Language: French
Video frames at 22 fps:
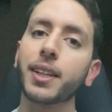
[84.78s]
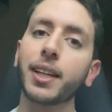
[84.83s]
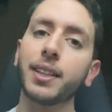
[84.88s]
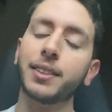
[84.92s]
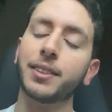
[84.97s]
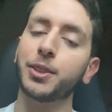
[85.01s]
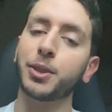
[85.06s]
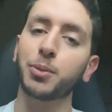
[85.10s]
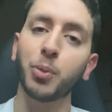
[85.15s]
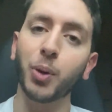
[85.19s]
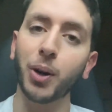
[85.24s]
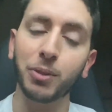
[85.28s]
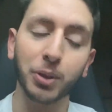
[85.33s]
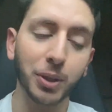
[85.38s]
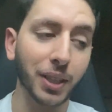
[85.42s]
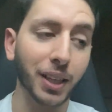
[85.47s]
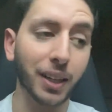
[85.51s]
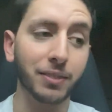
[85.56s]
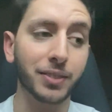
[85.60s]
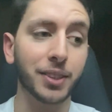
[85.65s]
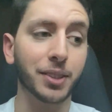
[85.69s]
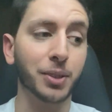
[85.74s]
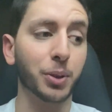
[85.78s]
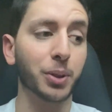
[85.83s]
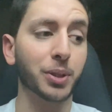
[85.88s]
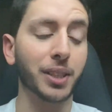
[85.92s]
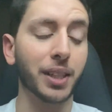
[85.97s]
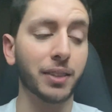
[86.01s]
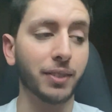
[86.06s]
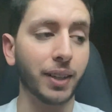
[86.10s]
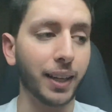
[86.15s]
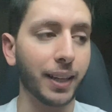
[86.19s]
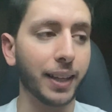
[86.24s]
Dites-moi votre avis, ce que
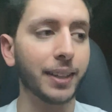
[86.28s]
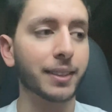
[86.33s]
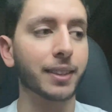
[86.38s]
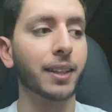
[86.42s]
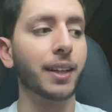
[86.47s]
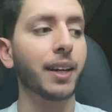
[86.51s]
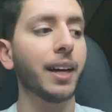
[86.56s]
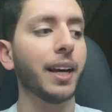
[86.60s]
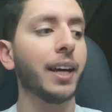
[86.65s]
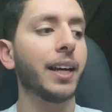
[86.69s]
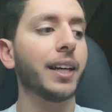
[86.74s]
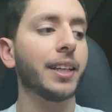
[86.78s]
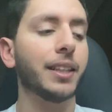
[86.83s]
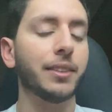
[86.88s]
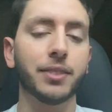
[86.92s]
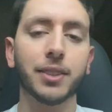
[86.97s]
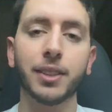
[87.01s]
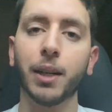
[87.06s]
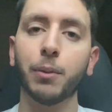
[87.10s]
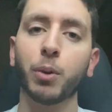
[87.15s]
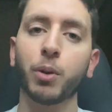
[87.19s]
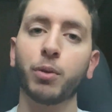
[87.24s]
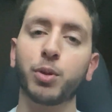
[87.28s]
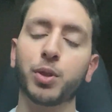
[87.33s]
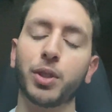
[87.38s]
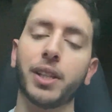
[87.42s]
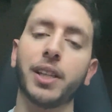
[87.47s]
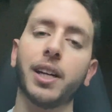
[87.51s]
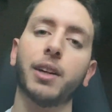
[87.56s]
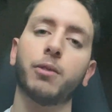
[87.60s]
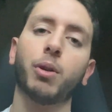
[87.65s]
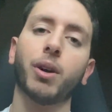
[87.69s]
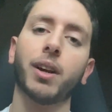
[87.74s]
ça va être. Évidemment, vous
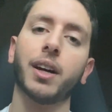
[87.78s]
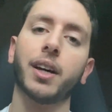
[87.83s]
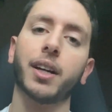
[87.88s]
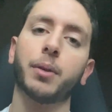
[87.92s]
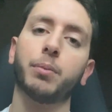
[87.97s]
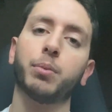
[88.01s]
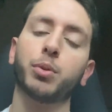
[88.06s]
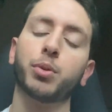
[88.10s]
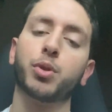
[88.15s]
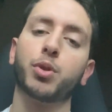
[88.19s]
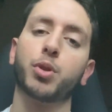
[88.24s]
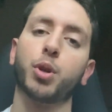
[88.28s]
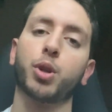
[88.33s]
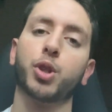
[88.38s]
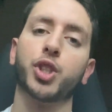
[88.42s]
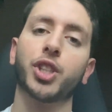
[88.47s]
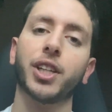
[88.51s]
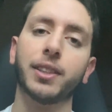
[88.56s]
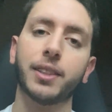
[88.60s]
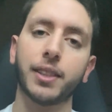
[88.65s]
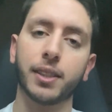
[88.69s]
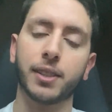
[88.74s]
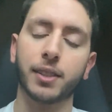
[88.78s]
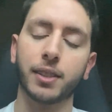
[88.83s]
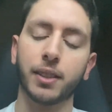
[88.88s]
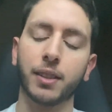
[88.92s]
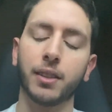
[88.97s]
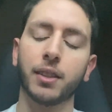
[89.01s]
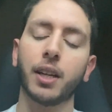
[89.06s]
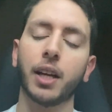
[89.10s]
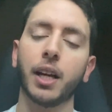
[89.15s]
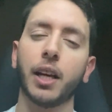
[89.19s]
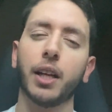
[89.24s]
allez avoir la réponse sur chat
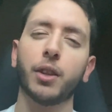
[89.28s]
dessin.